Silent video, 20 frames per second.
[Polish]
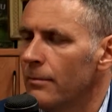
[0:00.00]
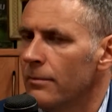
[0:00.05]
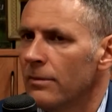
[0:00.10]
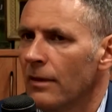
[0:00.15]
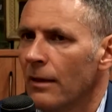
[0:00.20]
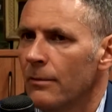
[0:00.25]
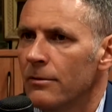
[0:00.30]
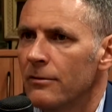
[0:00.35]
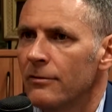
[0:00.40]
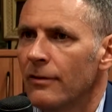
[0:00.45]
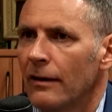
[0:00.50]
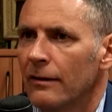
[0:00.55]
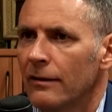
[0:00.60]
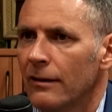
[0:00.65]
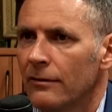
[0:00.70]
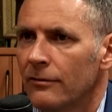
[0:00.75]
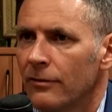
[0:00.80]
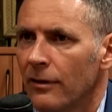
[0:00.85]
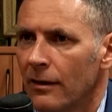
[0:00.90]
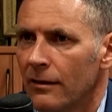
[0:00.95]

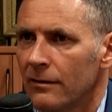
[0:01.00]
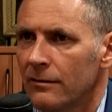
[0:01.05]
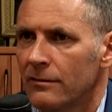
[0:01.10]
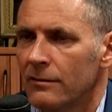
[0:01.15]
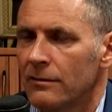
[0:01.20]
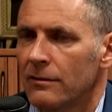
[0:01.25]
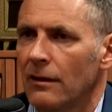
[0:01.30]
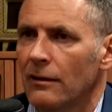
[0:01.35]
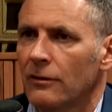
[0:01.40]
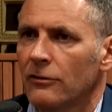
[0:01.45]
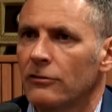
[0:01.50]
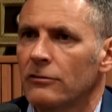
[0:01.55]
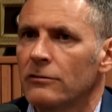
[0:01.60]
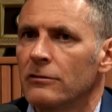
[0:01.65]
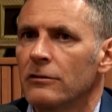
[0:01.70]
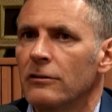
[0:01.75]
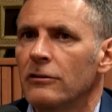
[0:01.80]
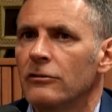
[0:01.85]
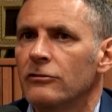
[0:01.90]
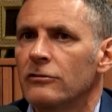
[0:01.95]
nabywania wiedzy, jakiś
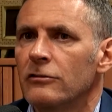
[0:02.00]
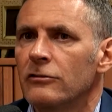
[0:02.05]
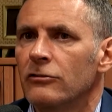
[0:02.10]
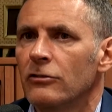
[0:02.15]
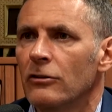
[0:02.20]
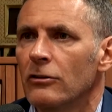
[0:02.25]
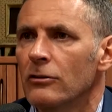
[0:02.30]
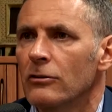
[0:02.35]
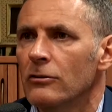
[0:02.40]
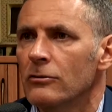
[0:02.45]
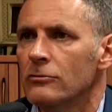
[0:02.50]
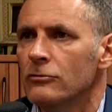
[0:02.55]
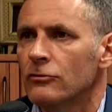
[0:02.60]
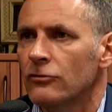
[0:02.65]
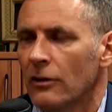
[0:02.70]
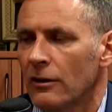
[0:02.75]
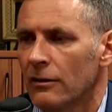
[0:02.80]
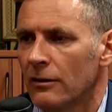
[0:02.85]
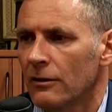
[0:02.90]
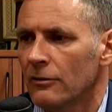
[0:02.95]
logiczny ciąg
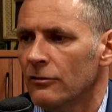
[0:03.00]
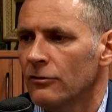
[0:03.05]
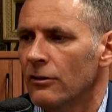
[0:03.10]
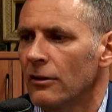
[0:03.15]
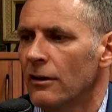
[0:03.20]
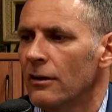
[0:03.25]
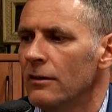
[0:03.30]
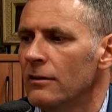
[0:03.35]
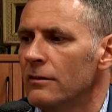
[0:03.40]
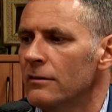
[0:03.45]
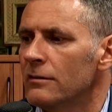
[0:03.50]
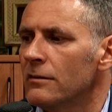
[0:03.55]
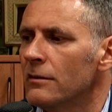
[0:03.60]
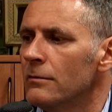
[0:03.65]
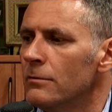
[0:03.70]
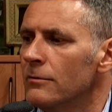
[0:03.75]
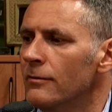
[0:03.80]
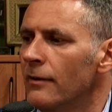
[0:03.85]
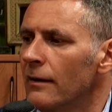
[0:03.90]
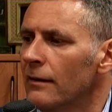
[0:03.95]
uczenia się i
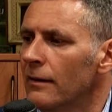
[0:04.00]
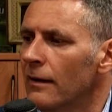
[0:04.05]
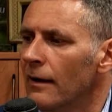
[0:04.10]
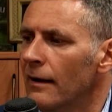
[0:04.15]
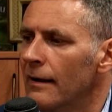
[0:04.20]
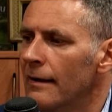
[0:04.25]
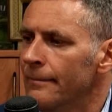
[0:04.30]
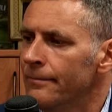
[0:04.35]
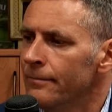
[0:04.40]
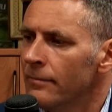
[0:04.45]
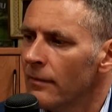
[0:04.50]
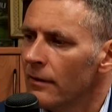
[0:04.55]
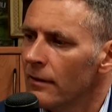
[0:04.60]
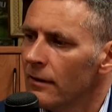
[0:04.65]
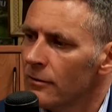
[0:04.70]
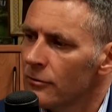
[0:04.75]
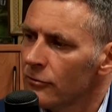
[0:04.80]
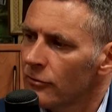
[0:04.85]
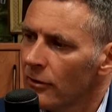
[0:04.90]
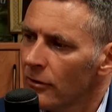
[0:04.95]
zdobywania
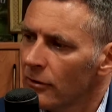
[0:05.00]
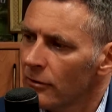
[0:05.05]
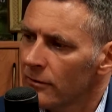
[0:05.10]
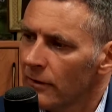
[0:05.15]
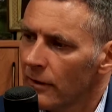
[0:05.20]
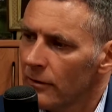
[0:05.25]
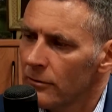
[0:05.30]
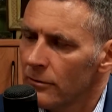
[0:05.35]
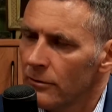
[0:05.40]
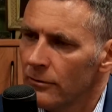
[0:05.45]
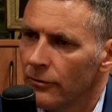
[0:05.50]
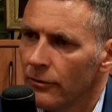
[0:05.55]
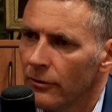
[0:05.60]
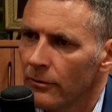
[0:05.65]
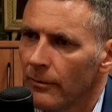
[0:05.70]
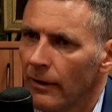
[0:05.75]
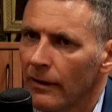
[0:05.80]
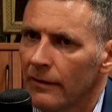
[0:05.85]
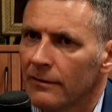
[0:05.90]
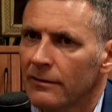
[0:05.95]
różnego rodzaju
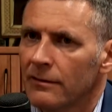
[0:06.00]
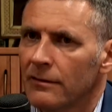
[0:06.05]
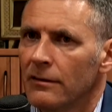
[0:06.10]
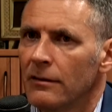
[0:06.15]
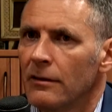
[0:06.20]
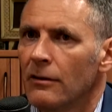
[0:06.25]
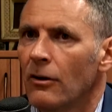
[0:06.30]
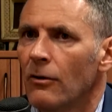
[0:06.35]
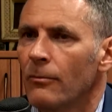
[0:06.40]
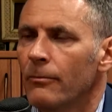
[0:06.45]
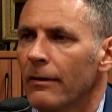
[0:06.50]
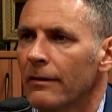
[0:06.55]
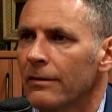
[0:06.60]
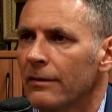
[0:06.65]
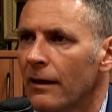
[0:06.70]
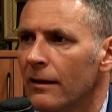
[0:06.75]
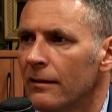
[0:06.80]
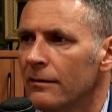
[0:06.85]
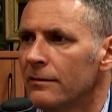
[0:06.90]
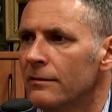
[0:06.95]
informacji,
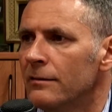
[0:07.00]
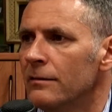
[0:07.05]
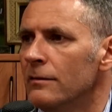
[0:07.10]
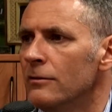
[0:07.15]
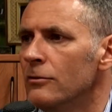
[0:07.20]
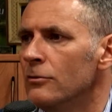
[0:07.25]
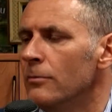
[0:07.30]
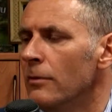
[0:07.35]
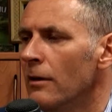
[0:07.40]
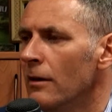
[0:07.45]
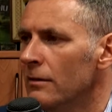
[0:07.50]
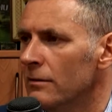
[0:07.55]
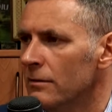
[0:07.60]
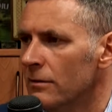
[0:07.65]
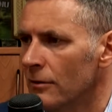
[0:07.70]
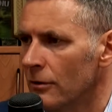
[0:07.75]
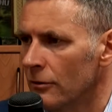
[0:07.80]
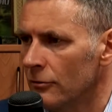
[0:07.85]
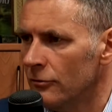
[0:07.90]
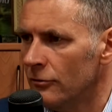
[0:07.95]
kompetencji,
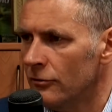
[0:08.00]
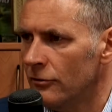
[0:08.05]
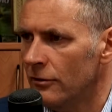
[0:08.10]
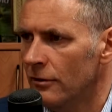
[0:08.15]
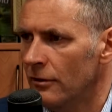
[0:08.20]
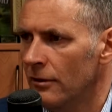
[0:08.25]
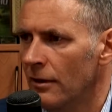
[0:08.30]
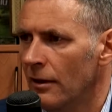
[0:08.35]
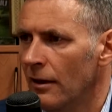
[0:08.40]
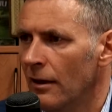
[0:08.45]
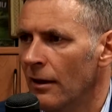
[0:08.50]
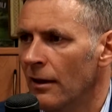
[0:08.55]
umiejętności.